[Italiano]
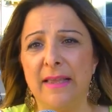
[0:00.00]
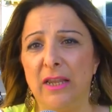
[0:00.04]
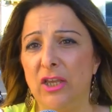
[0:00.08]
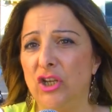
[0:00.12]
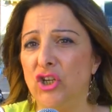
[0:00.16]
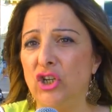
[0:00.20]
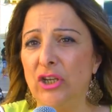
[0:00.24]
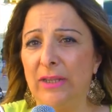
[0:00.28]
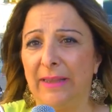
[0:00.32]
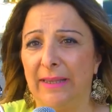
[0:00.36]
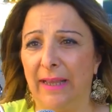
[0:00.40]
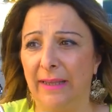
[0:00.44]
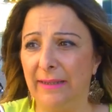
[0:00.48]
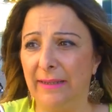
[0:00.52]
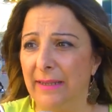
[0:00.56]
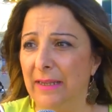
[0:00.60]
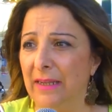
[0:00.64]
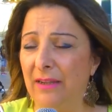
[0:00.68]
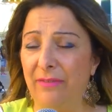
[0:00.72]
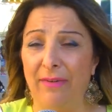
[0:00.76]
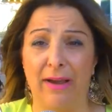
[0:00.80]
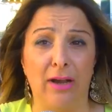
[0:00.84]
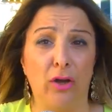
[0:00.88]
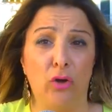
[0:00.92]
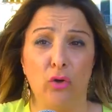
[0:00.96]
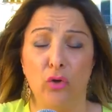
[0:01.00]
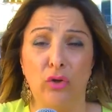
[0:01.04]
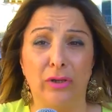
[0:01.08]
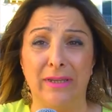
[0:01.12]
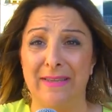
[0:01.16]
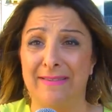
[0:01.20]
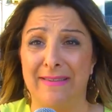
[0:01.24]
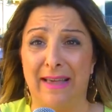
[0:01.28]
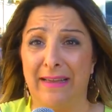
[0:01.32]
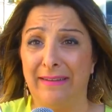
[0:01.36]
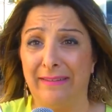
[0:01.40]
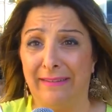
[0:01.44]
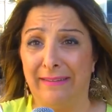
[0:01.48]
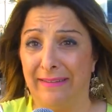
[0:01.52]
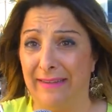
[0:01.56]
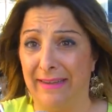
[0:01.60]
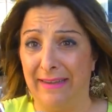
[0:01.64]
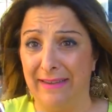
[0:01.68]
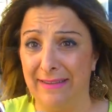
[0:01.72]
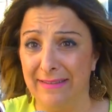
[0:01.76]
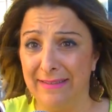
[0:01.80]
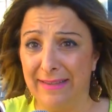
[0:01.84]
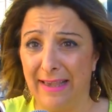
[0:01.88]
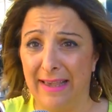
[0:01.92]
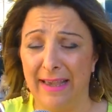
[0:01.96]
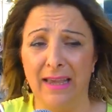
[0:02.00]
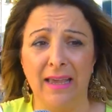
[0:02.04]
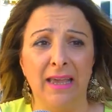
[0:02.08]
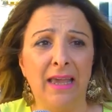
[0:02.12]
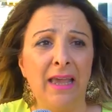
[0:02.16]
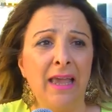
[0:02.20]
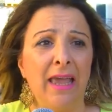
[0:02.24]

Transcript: dei cittadini vengono disattese